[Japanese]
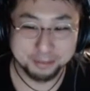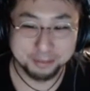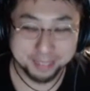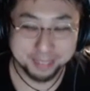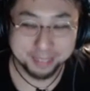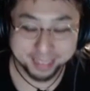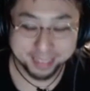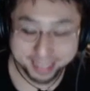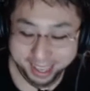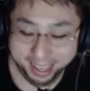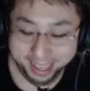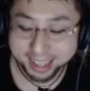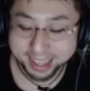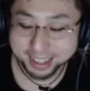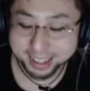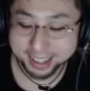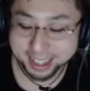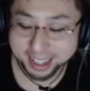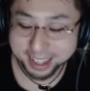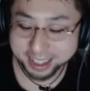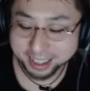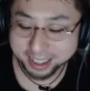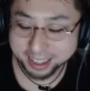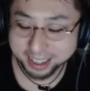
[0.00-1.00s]
で、2
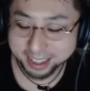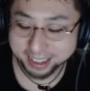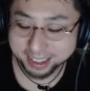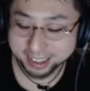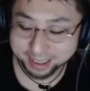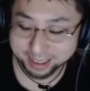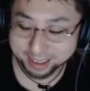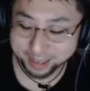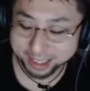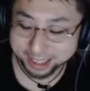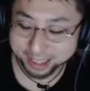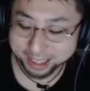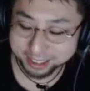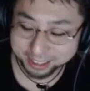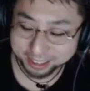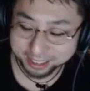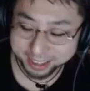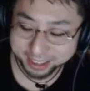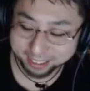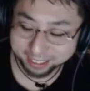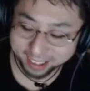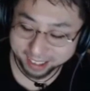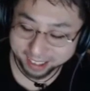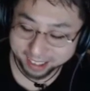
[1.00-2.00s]
チャンで爆笑した
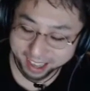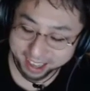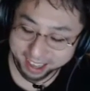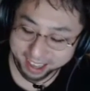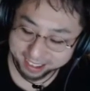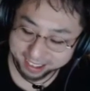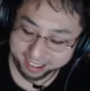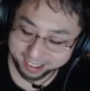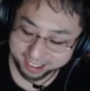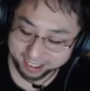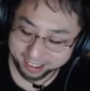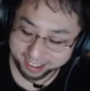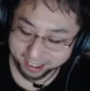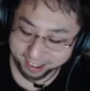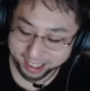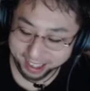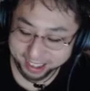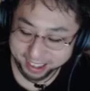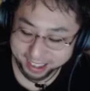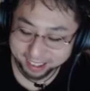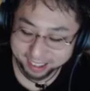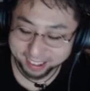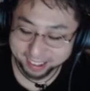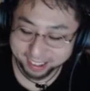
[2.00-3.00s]
のが、
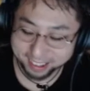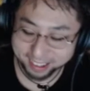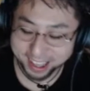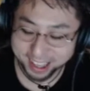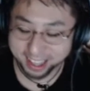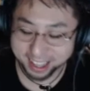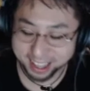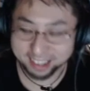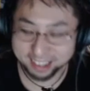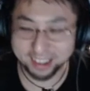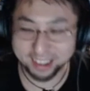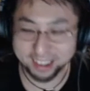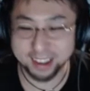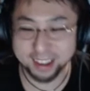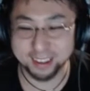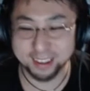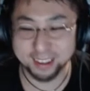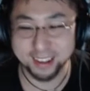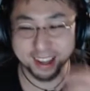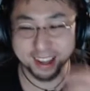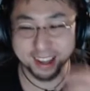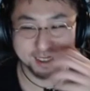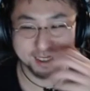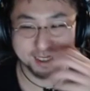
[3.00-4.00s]
スレッドに、スレッドの
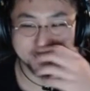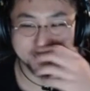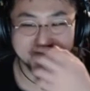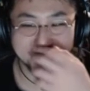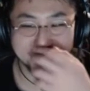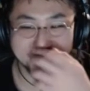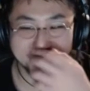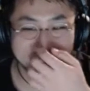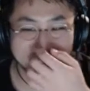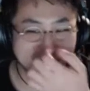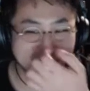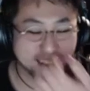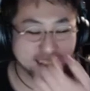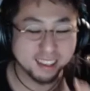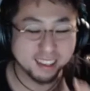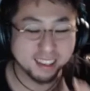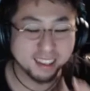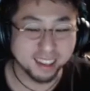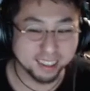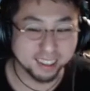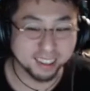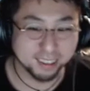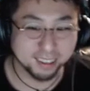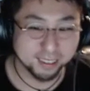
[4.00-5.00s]
タイトル名何になってたかっ
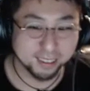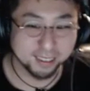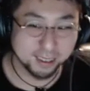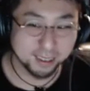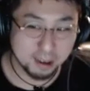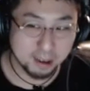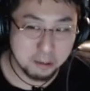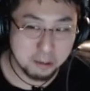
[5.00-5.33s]
ていうと、